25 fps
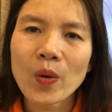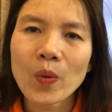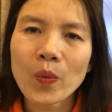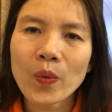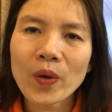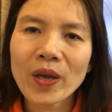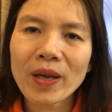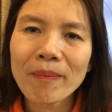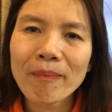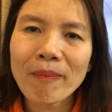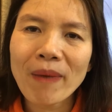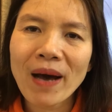
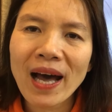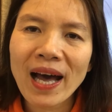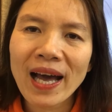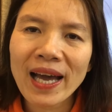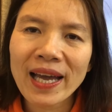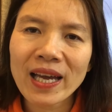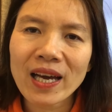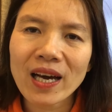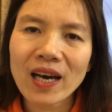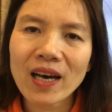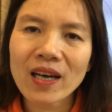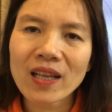We
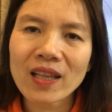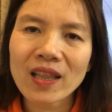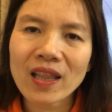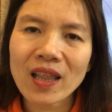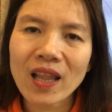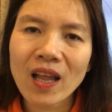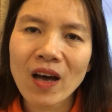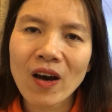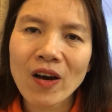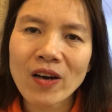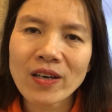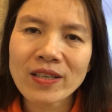buy a
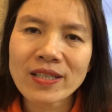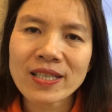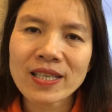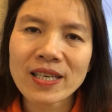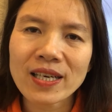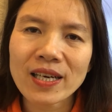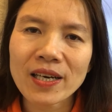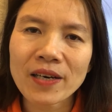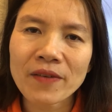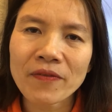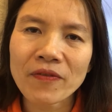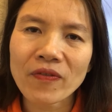lot
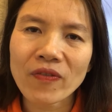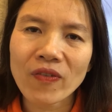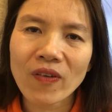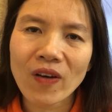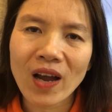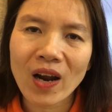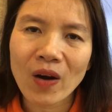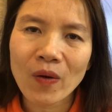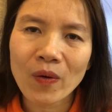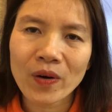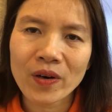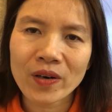of
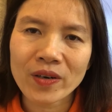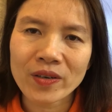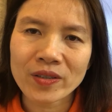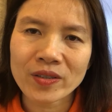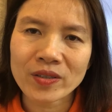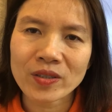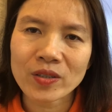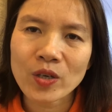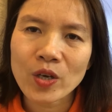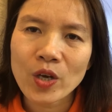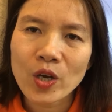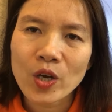
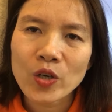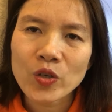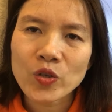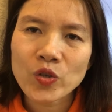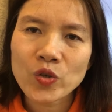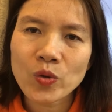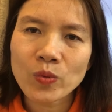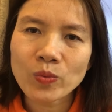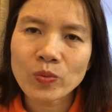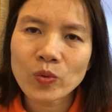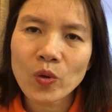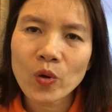flowers.
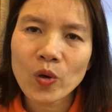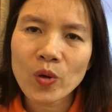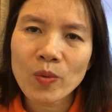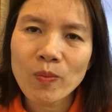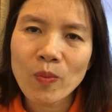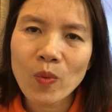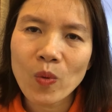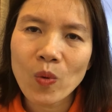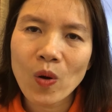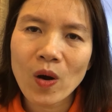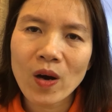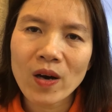Chúng tôi
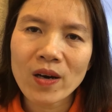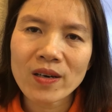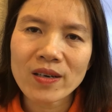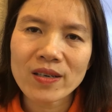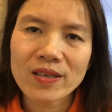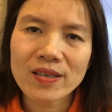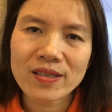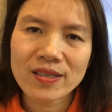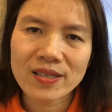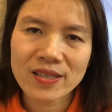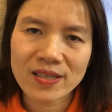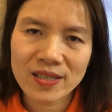mua
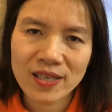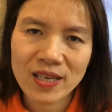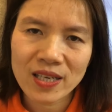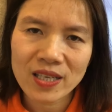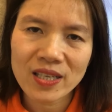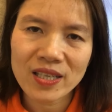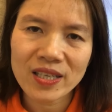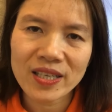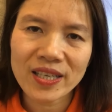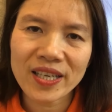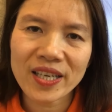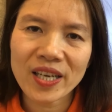
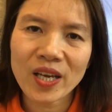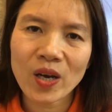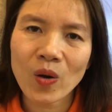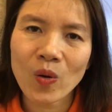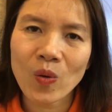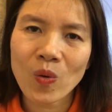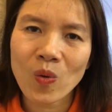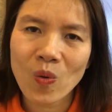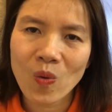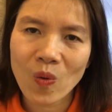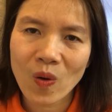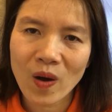rất
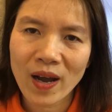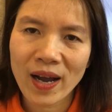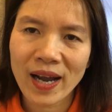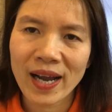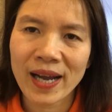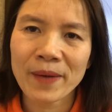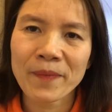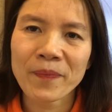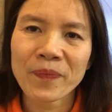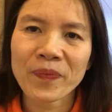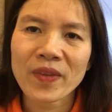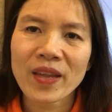nhiều
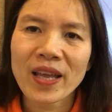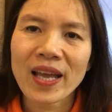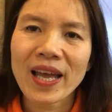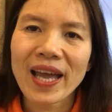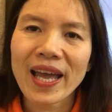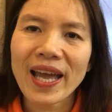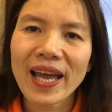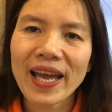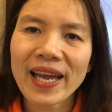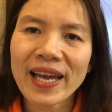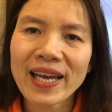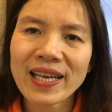hoa.
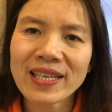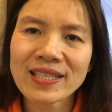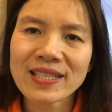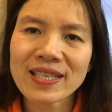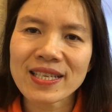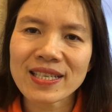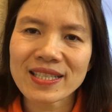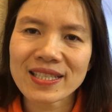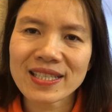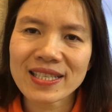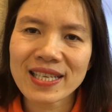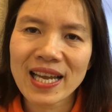
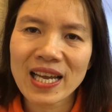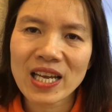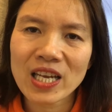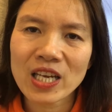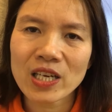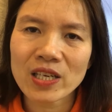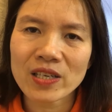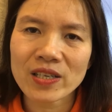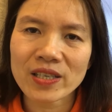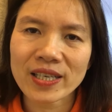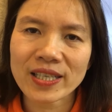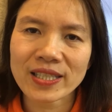And
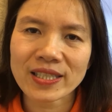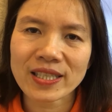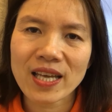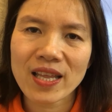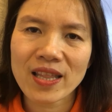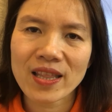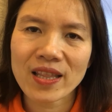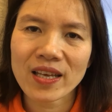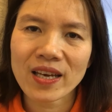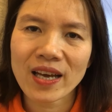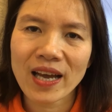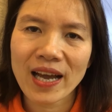decorate
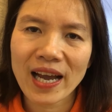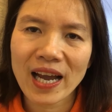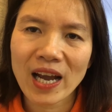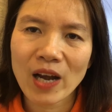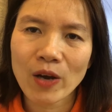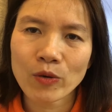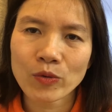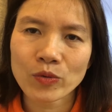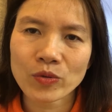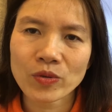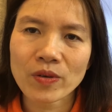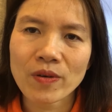the
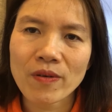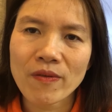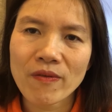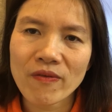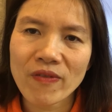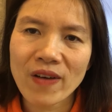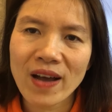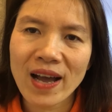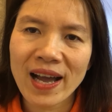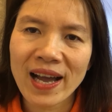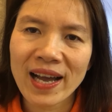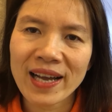house
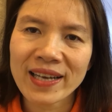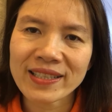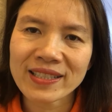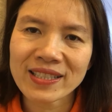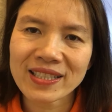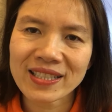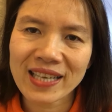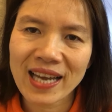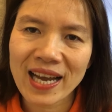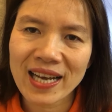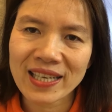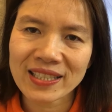và
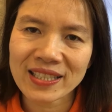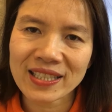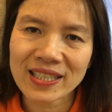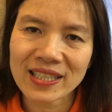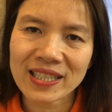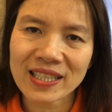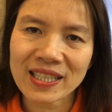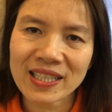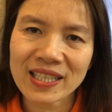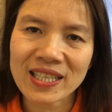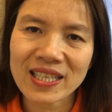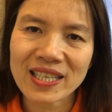trang
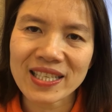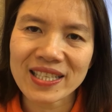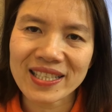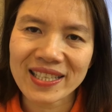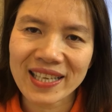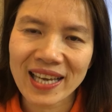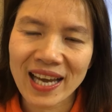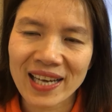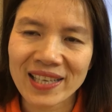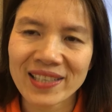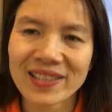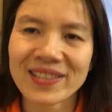trí
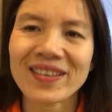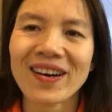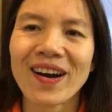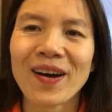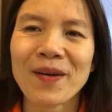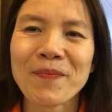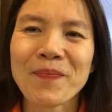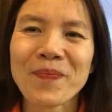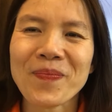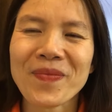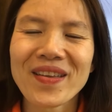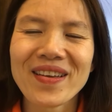nhà
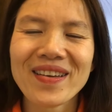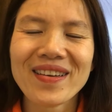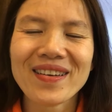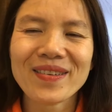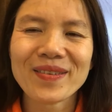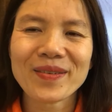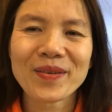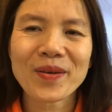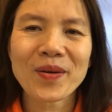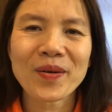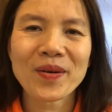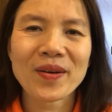cửa.
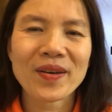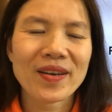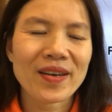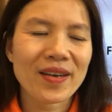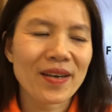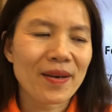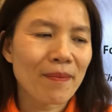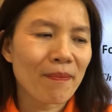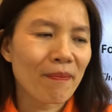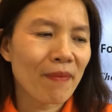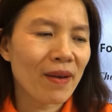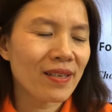Rồi,
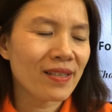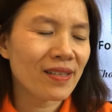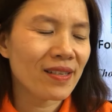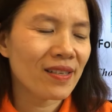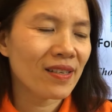bây